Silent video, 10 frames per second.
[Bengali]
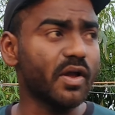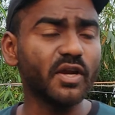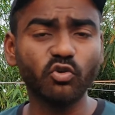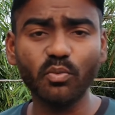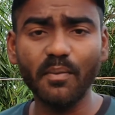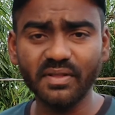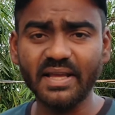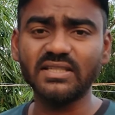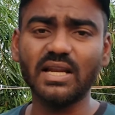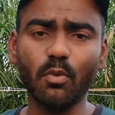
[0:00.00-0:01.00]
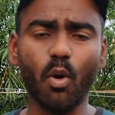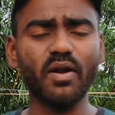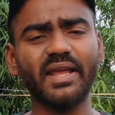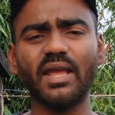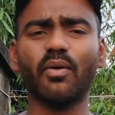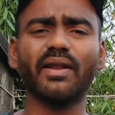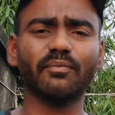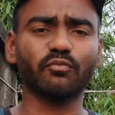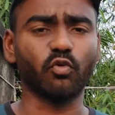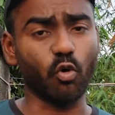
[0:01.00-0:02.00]
ইউটিউবে আমি দেখছিলাম অনেকেই অনেক
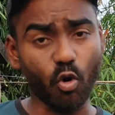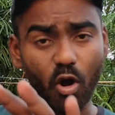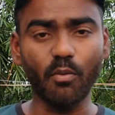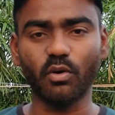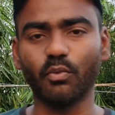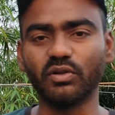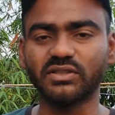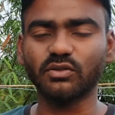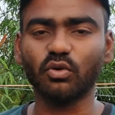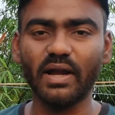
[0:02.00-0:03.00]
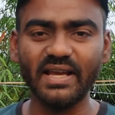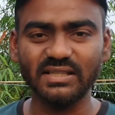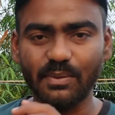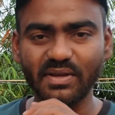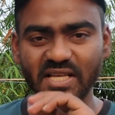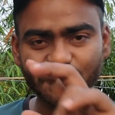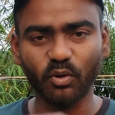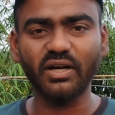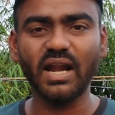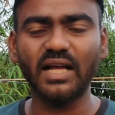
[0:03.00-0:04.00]
ভো খবর বলছে তো গাইস আমি
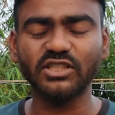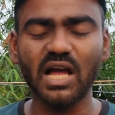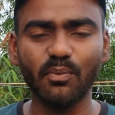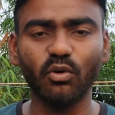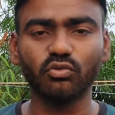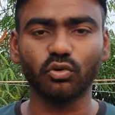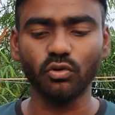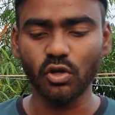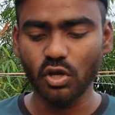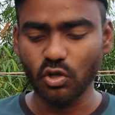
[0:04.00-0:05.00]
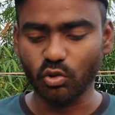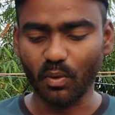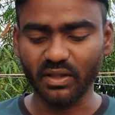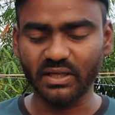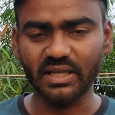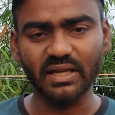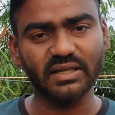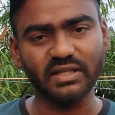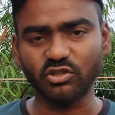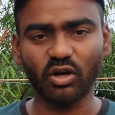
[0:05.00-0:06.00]
স্পটে না যাওয়া পর্যন্ত তোমাদেরকে
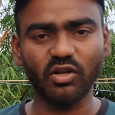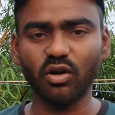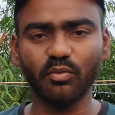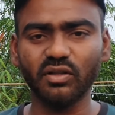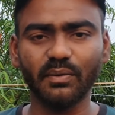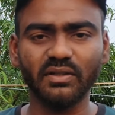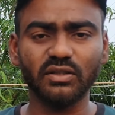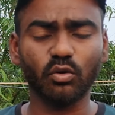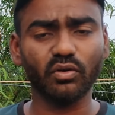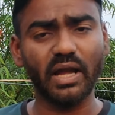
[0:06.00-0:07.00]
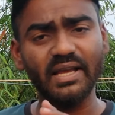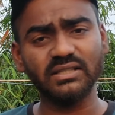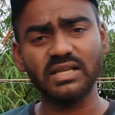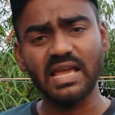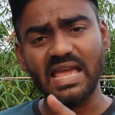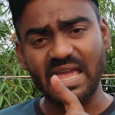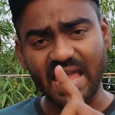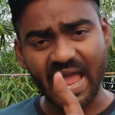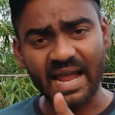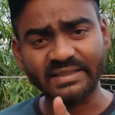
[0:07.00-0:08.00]
ঠিক সঠিক খবর দিতে পারছে তো গাইস
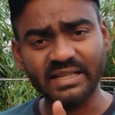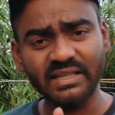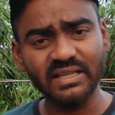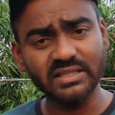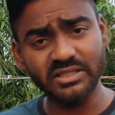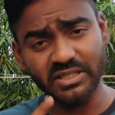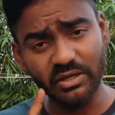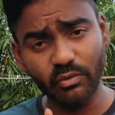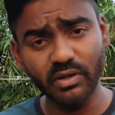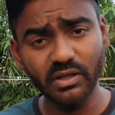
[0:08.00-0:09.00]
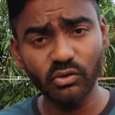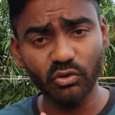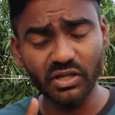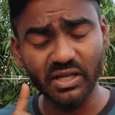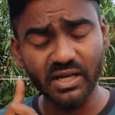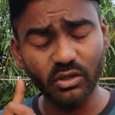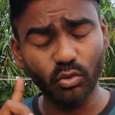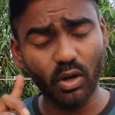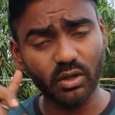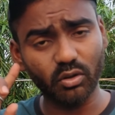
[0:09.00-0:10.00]
এক তারিখে জেনুইন কিন্তু টিকিট
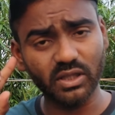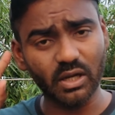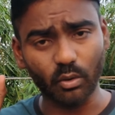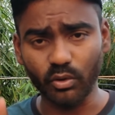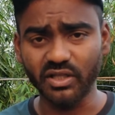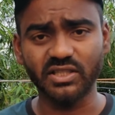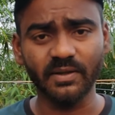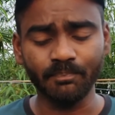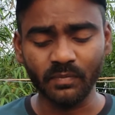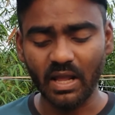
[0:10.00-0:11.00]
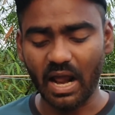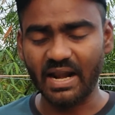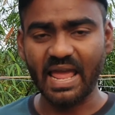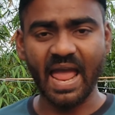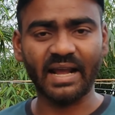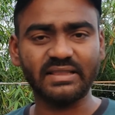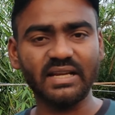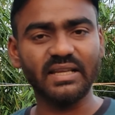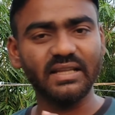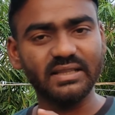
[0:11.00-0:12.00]
দেওয়ার কথা হয়েছে আর এক তারিখে